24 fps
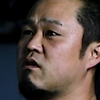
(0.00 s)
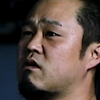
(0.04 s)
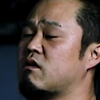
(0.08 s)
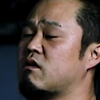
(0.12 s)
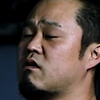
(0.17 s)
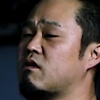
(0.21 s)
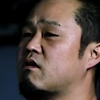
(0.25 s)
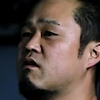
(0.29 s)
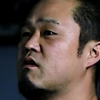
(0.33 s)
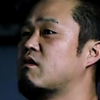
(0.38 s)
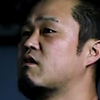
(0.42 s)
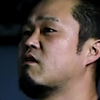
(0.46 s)

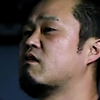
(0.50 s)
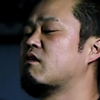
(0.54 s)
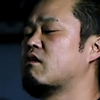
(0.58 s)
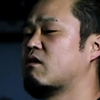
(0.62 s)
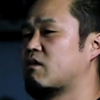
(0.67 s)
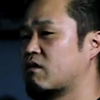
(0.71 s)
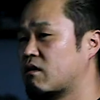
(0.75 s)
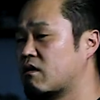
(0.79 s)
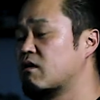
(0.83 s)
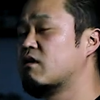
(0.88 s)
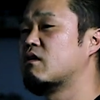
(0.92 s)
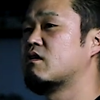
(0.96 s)

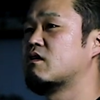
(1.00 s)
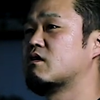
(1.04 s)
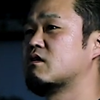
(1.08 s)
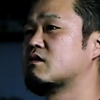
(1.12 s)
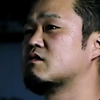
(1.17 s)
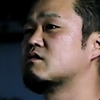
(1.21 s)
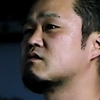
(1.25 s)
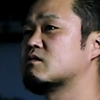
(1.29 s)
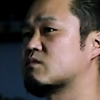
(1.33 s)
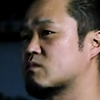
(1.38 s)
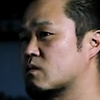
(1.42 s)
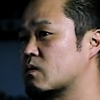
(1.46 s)

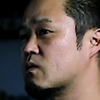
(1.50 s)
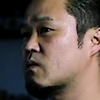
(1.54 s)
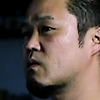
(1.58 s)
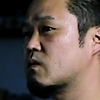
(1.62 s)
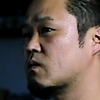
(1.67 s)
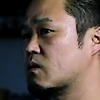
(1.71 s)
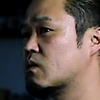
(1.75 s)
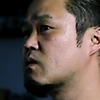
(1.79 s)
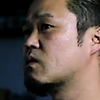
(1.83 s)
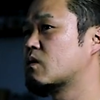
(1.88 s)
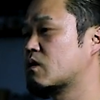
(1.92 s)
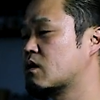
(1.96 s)

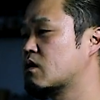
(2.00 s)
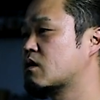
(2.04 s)
あ